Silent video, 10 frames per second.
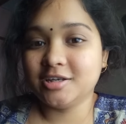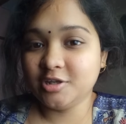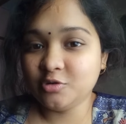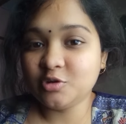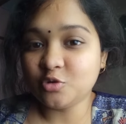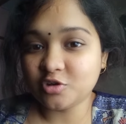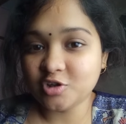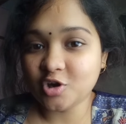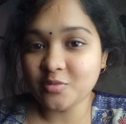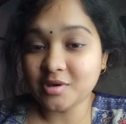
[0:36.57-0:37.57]
ডিউটি করতে
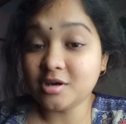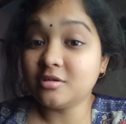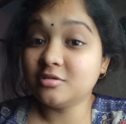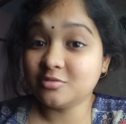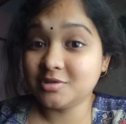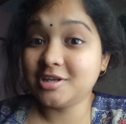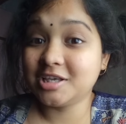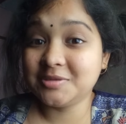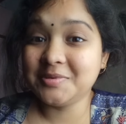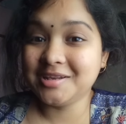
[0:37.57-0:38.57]
হবে কারণ তোমাদের
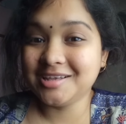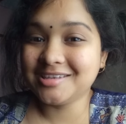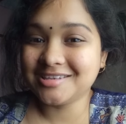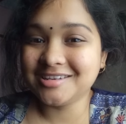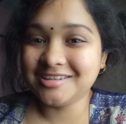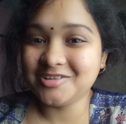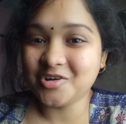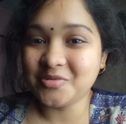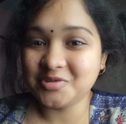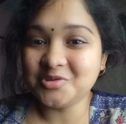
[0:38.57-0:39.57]
এক্সপিরিয়েন্সটা নিতে
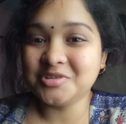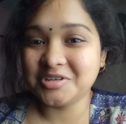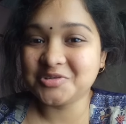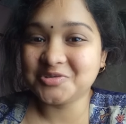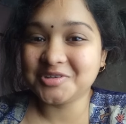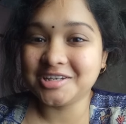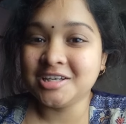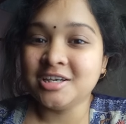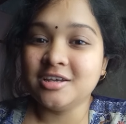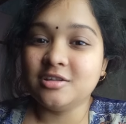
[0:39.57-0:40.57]
হবে তো সেই জন্যই
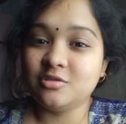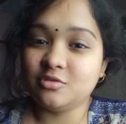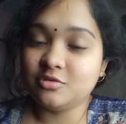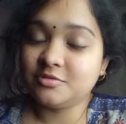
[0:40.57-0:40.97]
তো